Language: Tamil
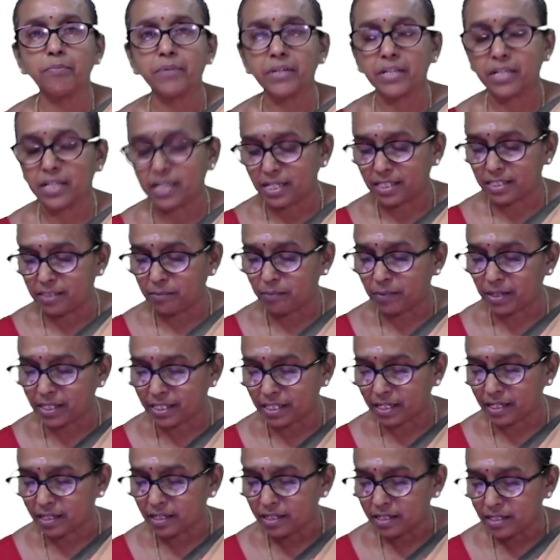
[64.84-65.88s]
பெருக்கு அது மாதிரி
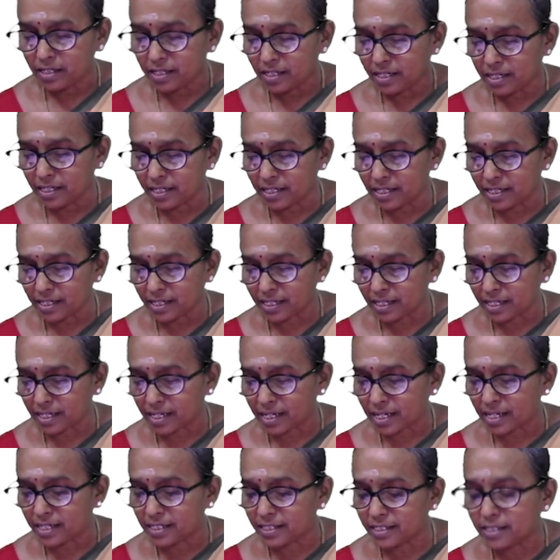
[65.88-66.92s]
இரண்ட
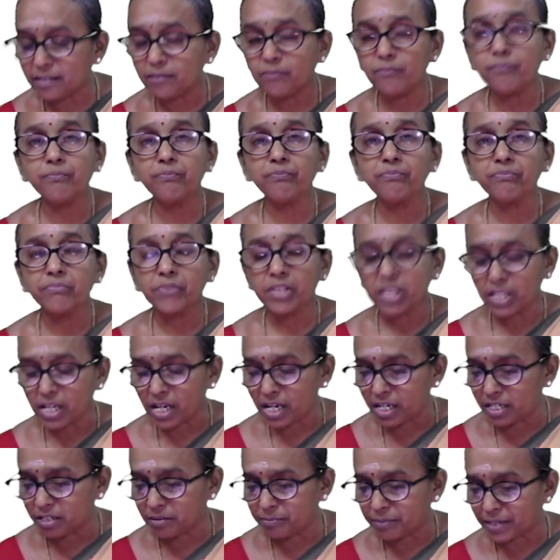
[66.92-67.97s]
நாலு
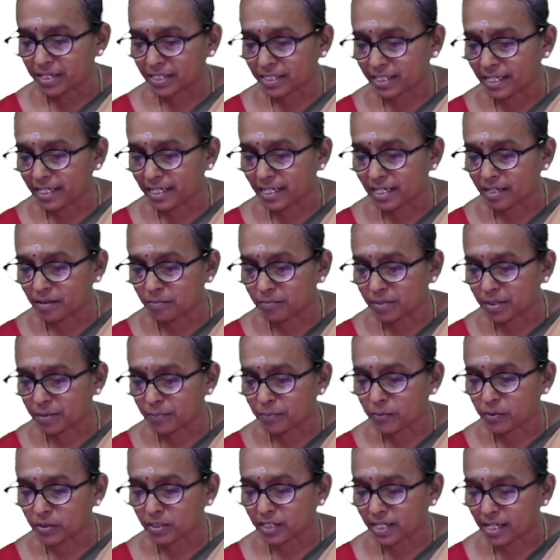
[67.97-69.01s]
நாலுக்கு பக்கத்தில் என்ன நம்பர்
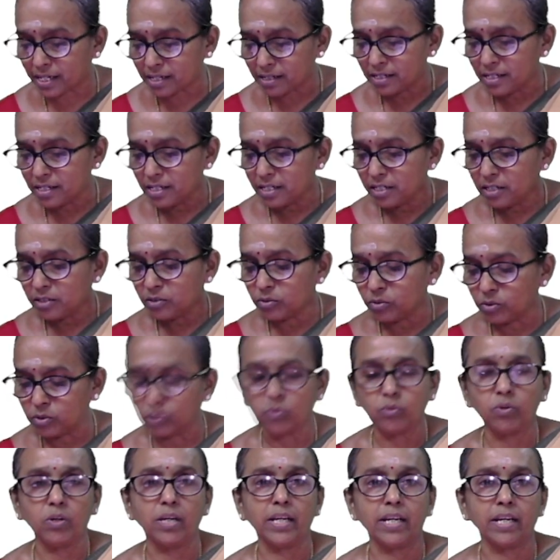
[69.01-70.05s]
போட்டால்
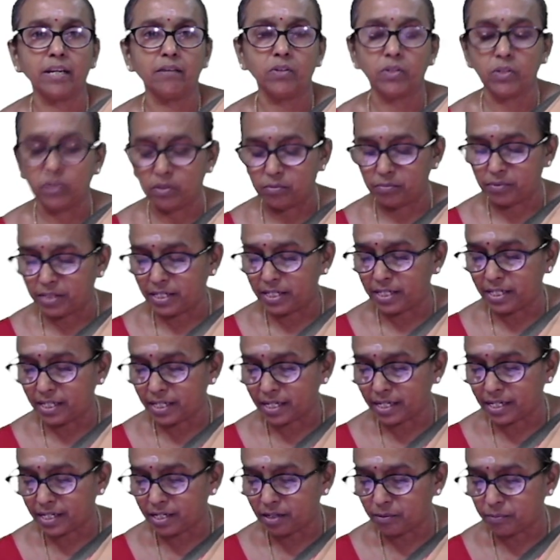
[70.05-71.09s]
நூறுக்குள்ளே வரும் அப்படின்னா
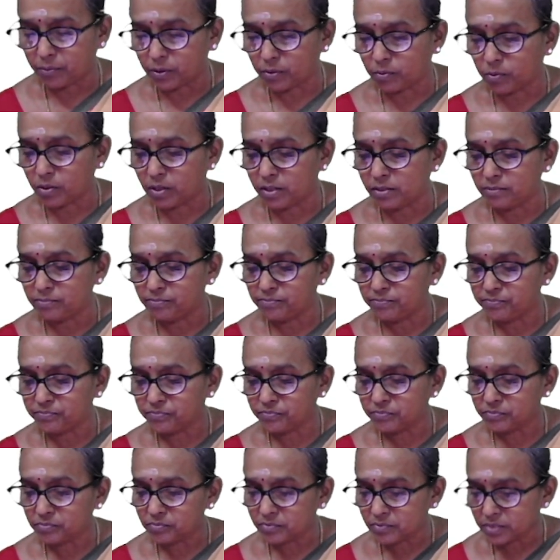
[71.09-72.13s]
ரெண்டு போடுவோம்
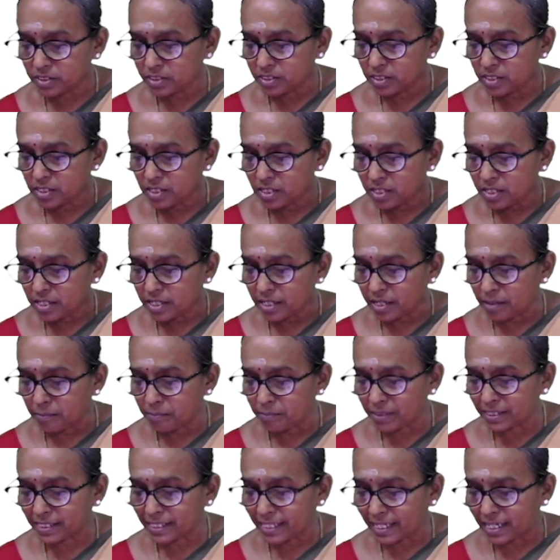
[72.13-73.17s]

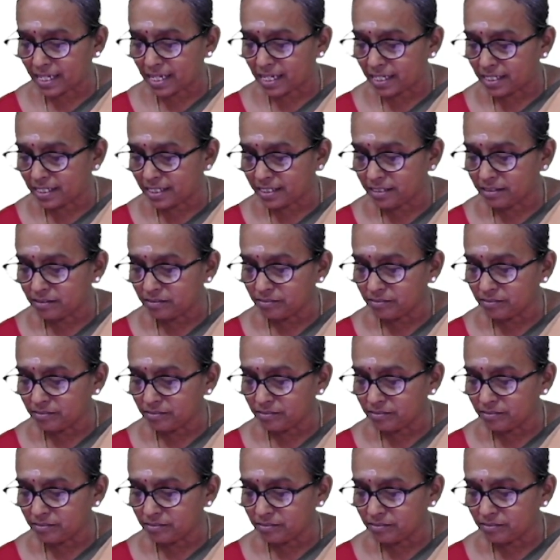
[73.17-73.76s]
எண்பத்தி நாலு